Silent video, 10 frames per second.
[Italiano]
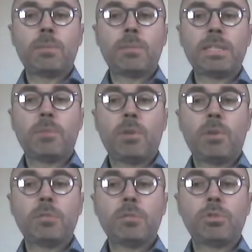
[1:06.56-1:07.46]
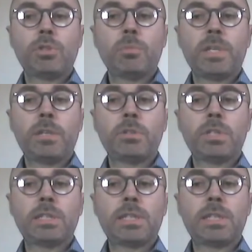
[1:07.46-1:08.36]
con la media mobile 200
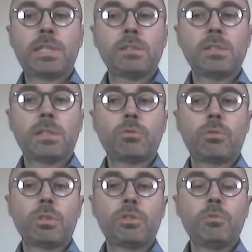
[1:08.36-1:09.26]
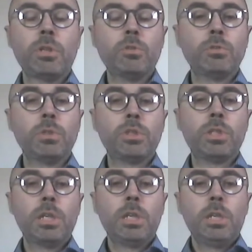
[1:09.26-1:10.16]
periodi che transita attorno ai
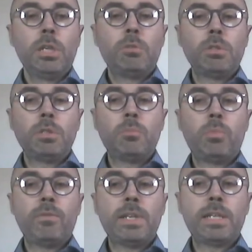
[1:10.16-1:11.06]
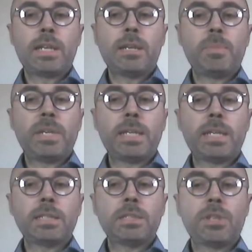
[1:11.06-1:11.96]
5,11, quindi può valere la
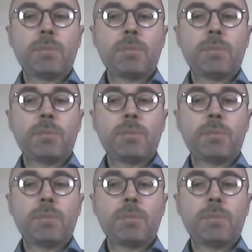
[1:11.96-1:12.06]
pena